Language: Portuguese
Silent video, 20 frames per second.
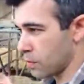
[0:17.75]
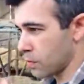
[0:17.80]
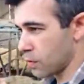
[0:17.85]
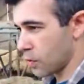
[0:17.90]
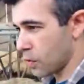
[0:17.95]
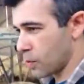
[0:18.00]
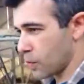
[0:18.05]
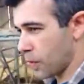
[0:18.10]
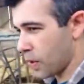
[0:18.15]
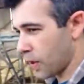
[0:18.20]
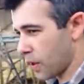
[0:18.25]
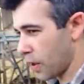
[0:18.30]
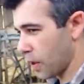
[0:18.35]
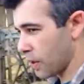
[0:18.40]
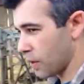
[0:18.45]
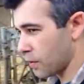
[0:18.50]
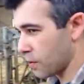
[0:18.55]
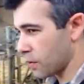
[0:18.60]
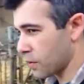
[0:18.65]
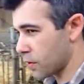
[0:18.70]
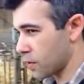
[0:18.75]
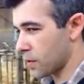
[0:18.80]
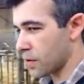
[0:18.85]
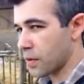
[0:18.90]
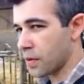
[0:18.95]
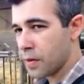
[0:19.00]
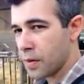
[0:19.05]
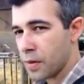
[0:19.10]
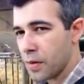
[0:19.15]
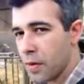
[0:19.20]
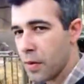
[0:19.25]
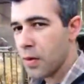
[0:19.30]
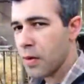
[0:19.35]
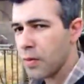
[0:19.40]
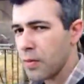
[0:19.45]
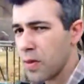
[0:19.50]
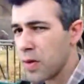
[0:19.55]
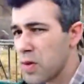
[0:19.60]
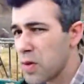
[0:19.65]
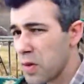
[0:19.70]
os pequenos.
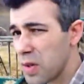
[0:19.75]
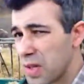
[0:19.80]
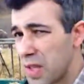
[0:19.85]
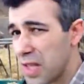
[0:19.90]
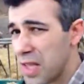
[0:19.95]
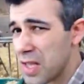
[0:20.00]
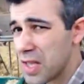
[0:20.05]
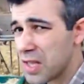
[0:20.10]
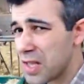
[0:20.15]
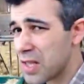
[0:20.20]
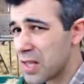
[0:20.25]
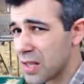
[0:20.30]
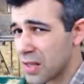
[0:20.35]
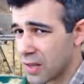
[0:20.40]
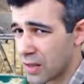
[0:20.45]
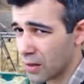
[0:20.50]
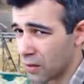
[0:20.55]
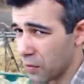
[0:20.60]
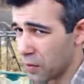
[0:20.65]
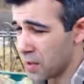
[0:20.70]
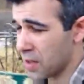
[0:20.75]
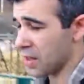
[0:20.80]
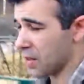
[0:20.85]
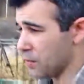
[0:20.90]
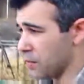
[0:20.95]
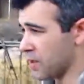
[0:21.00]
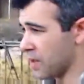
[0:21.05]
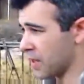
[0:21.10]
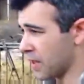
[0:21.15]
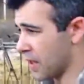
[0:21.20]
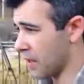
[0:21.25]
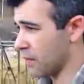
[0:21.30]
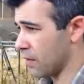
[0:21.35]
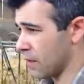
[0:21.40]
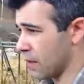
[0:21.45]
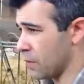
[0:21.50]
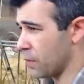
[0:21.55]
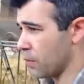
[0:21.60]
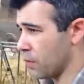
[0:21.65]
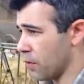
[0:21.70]
Foi isso que eu entendi. Talvez ela me escreva
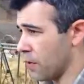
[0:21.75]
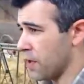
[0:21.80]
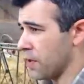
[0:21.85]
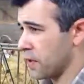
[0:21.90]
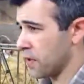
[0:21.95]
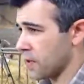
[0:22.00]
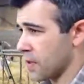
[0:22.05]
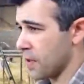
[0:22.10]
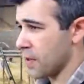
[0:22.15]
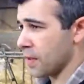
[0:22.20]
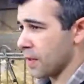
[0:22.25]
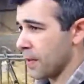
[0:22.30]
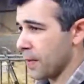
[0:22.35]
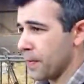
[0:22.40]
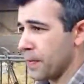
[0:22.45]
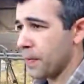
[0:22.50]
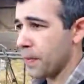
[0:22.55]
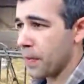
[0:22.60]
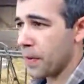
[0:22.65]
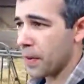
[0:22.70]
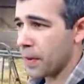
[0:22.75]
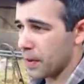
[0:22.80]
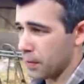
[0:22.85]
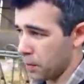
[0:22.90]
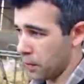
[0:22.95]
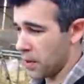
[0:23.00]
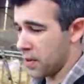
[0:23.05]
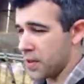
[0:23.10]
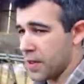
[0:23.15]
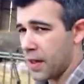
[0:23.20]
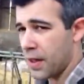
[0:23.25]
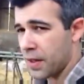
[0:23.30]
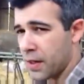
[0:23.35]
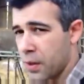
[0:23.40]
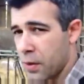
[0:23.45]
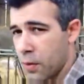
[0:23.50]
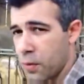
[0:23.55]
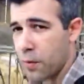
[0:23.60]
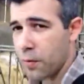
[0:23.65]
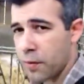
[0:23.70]
depois e eu mais
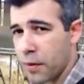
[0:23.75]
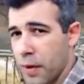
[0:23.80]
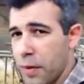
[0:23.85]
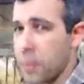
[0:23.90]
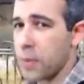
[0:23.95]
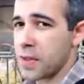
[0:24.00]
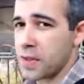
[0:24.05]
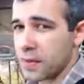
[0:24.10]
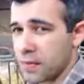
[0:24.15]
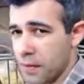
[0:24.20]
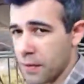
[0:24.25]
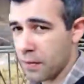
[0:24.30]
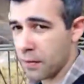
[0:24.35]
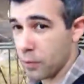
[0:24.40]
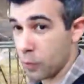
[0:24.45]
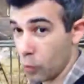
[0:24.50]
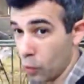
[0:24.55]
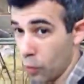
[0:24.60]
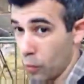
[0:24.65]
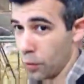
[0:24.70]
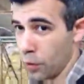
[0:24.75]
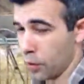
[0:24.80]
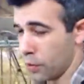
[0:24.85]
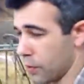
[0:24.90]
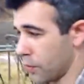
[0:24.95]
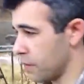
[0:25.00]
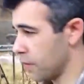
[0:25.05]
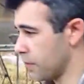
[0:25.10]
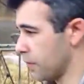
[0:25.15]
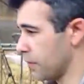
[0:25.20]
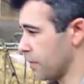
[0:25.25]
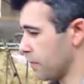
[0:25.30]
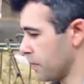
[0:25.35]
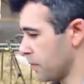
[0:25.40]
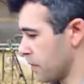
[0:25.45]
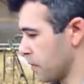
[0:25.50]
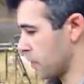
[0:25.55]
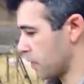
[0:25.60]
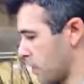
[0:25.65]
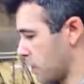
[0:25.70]
tarde confirme esse número.
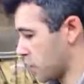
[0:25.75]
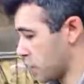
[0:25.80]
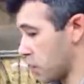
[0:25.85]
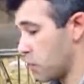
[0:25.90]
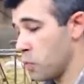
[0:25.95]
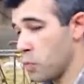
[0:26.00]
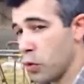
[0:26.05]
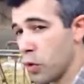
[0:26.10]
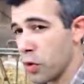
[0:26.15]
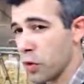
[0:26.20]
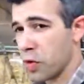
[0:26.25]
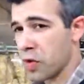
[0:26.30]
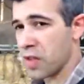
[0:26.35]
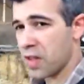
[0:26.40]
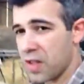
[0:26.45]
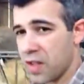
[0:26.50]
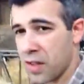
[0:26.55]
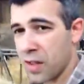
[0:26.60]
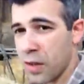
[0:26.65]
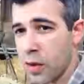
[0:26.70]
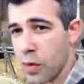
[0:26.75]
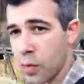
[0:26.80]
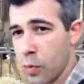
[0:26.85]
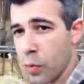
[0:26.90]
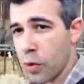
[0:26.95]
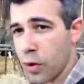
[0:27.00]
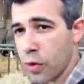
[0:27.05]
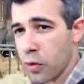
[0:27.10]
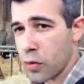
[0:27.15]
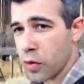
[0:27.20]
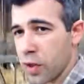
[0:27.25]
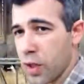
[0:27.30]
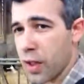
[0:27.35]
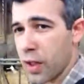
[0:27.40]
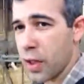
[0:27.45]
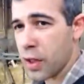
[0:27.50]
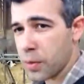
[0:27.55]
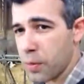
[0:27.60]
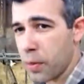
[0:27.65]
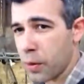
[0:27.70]
Achei muito, 700 mil litros de
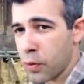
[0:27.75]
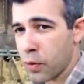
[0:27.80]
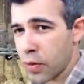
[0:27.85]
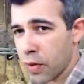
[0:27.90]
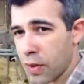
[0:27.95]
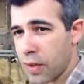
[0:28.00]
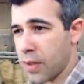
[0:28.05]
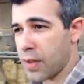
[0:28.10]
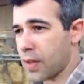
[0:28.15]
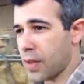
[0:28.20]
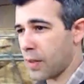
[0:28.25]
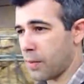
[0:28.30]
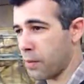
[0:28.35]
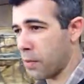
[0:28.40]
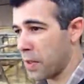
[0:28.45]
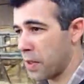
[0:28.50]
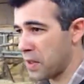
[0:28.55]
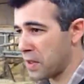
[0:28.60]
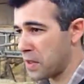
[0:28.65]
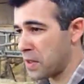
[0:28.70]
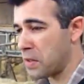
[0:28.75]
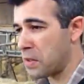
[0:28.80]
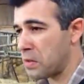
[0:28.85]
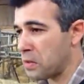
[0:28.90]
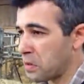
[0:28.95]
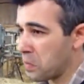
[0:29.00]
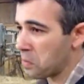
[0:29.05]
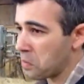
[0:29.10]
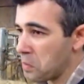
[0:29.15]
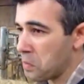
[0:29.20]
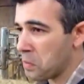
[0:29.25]
leite para 200 cabeças